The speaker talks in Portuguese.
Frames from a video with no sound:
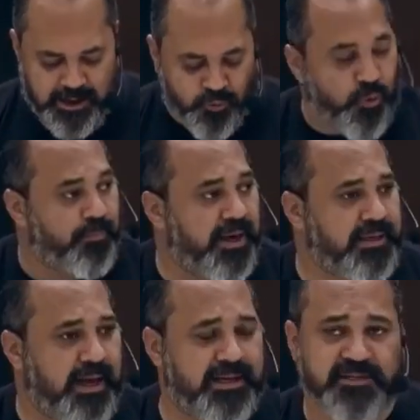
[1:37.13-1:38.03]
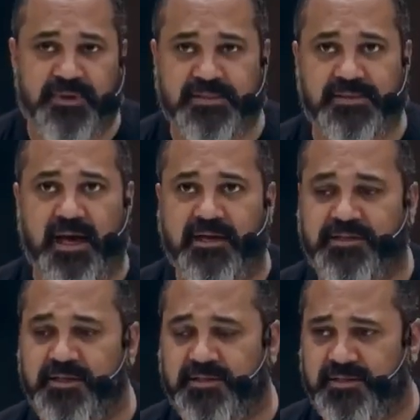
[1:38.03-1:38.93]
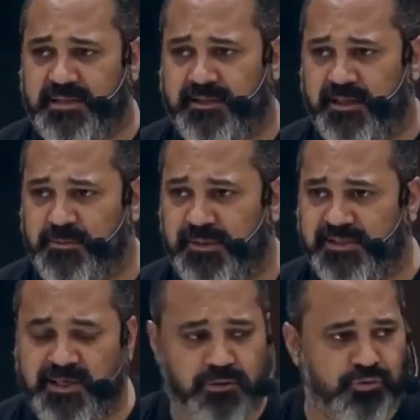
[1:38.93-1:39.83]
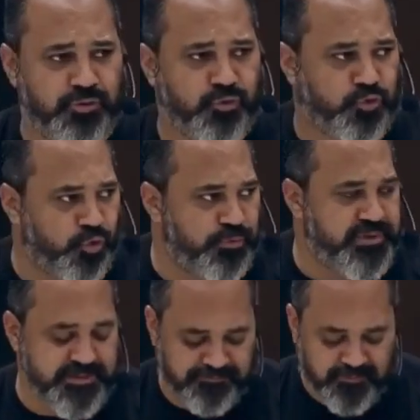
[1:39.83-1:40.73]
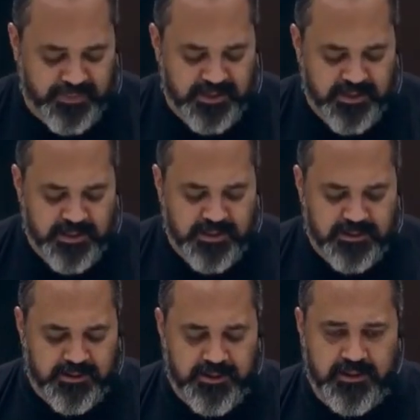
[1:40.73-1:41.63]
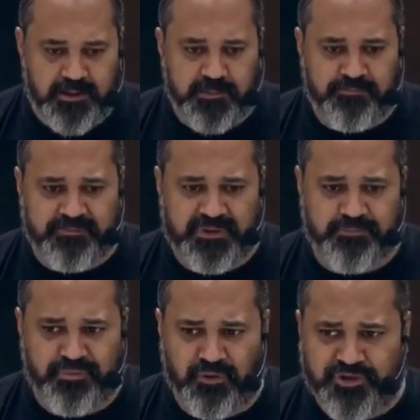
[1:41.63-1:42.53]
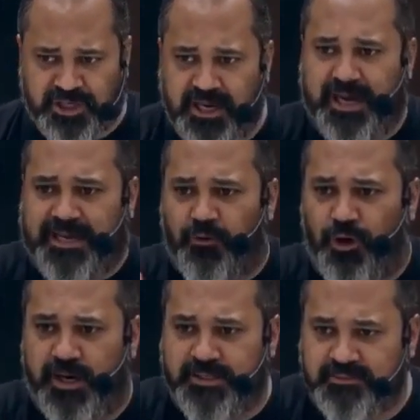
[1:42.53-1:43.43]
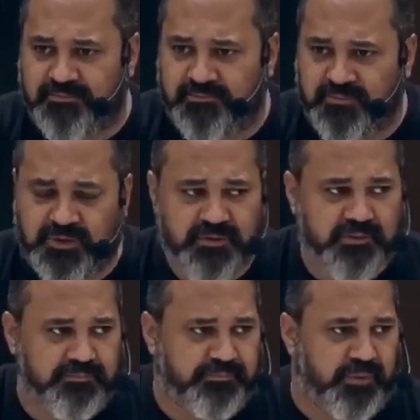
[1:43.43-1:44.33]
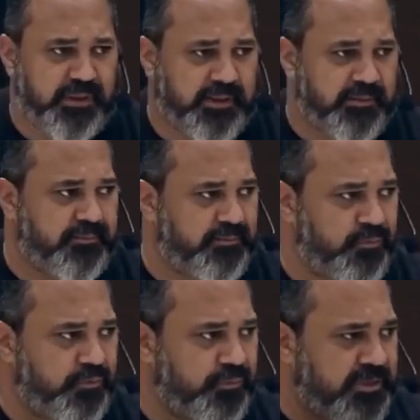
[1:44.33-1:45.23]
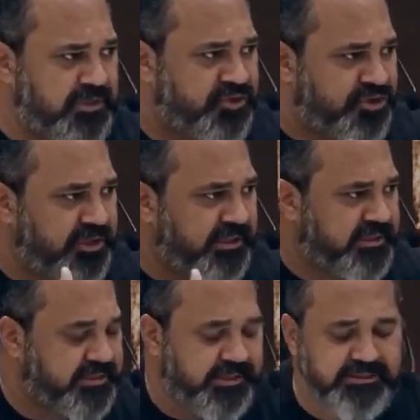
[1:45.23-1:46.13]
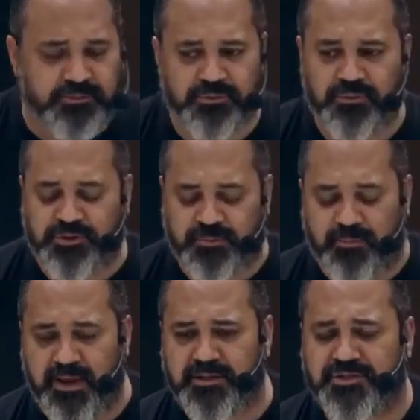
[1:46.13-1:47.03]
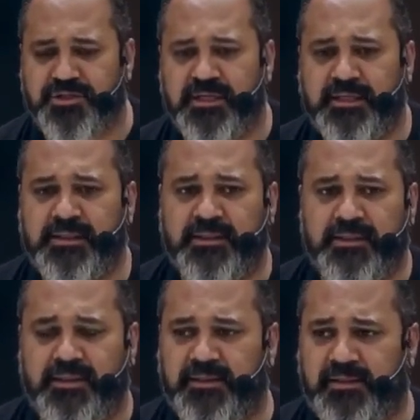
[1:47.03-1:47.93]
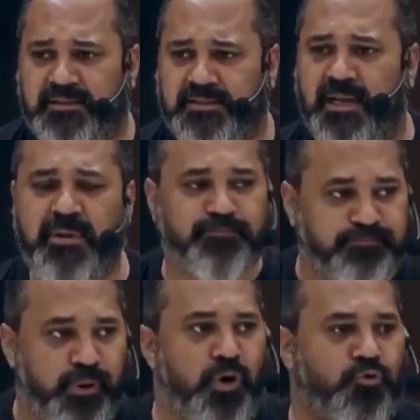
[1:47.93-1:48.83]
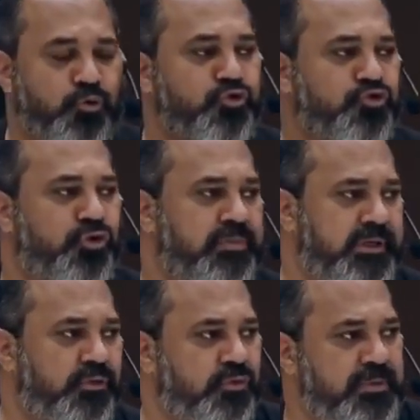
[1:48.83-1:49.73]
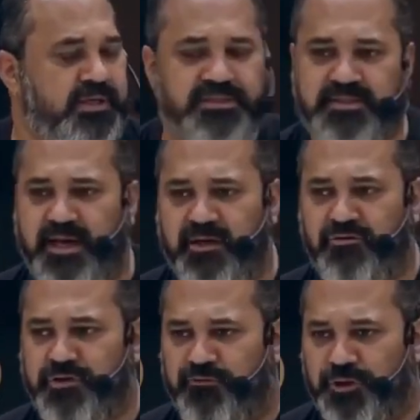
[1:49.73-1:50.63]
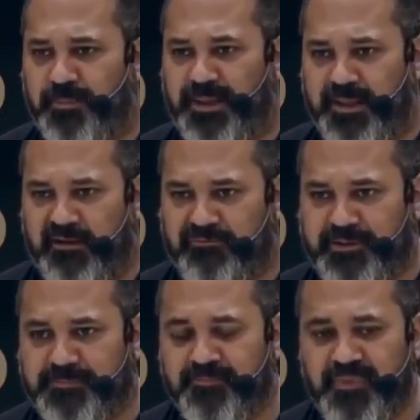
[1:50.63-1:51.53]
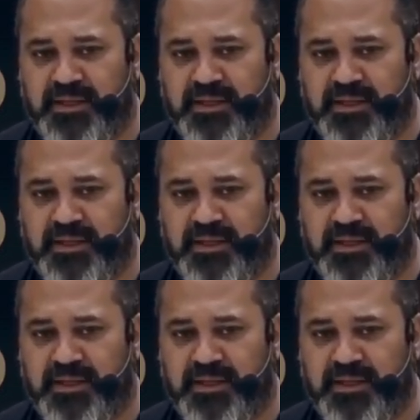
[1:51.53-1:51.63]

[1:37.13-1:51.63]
a acompanhar as mensagens na transmissão no YouTube. E por chegar agora, é, nesses dias, né, ultimamente, é, sabe pouco sobre o ministério de volta à palavra.